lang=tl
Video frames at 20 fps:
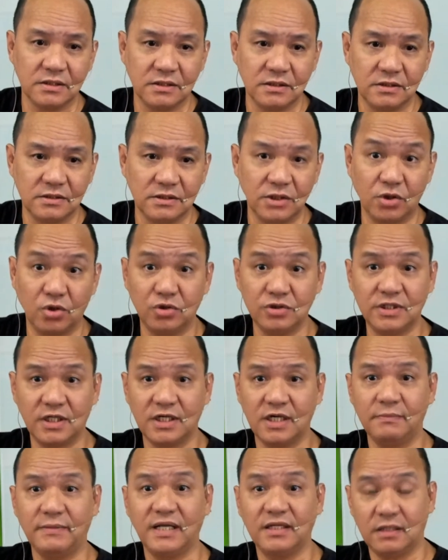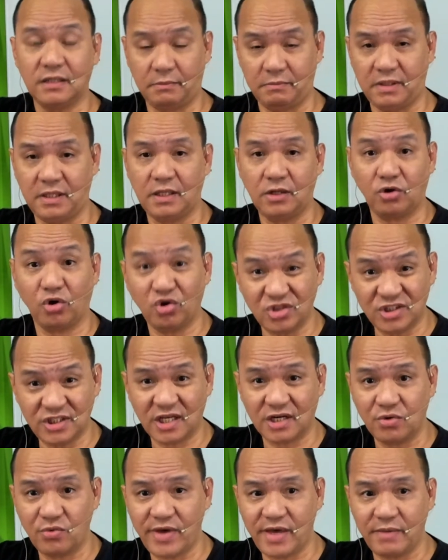Si Roger naman, Roger
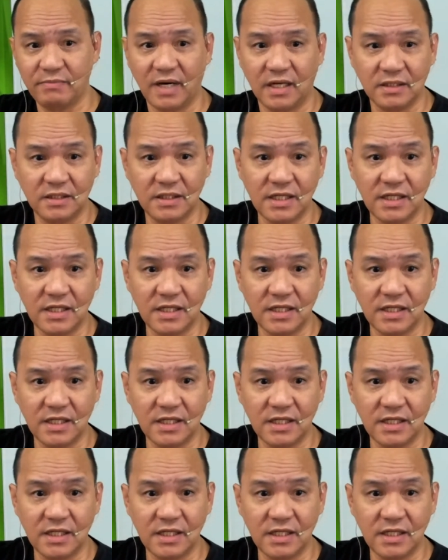Nueva, di